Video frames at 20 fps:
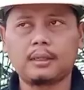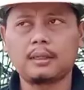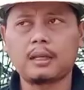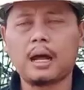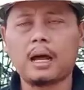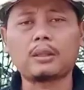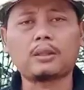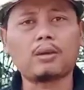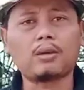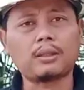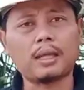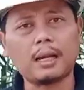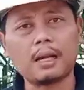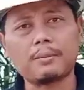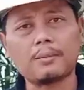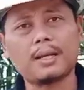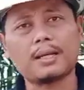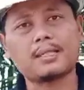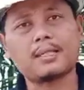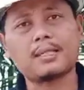atau
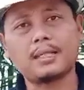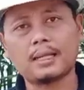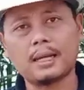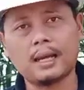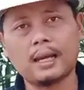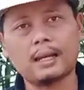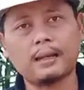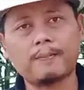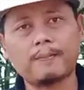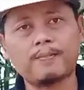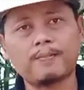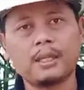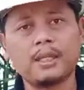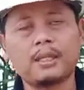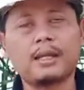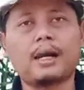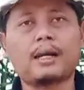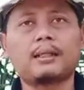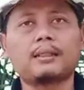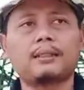tanah marginal
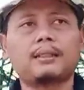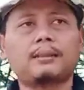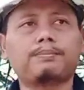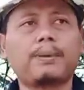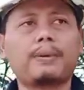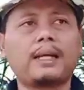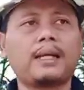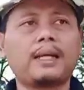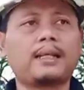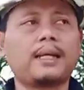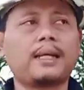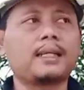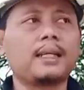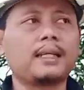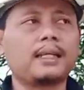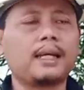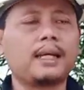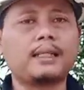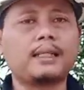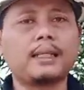yang pada
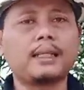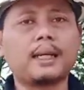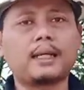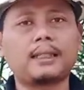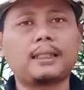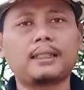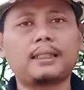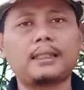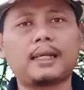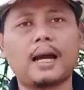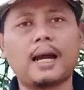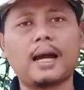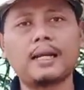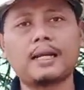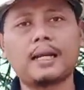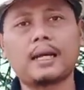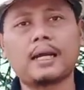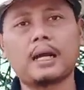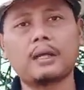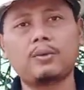dasarnya dia tidak
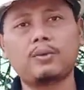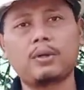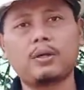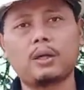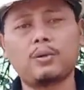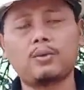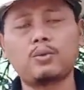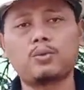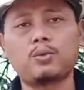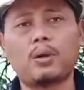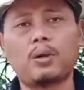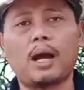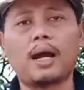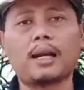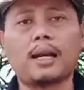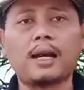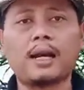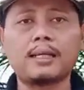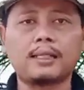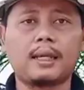ada kandungan unsur
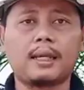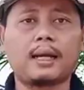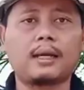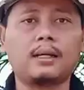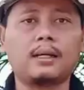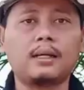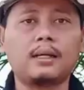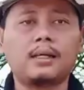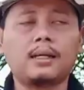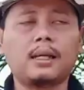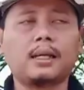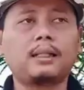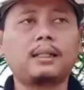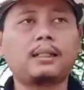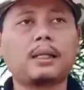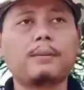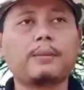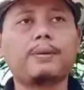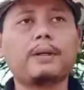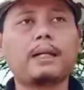haranya yang
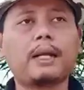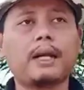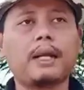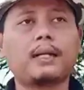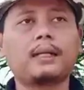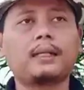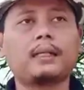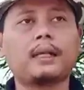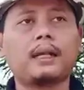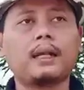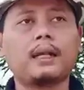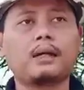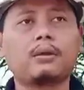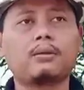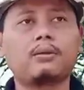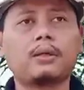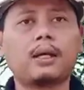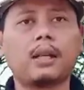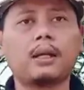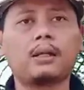tidak pernah kita
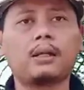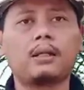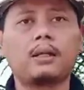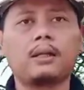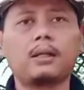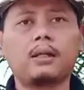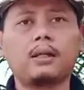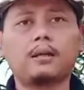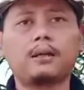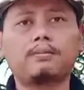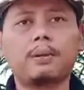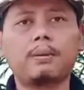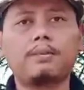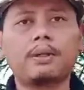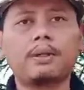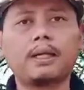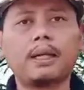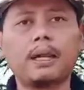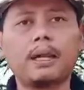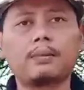lakukan
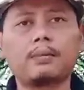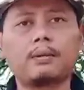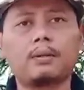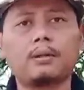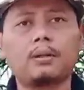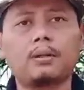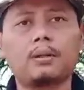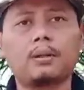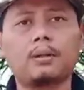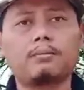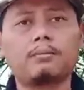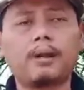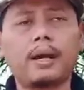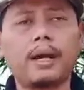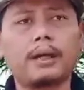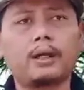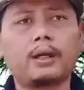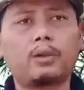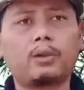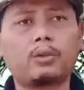pemberian
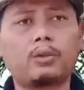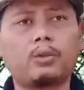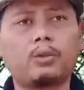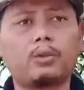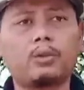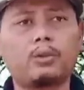baik itu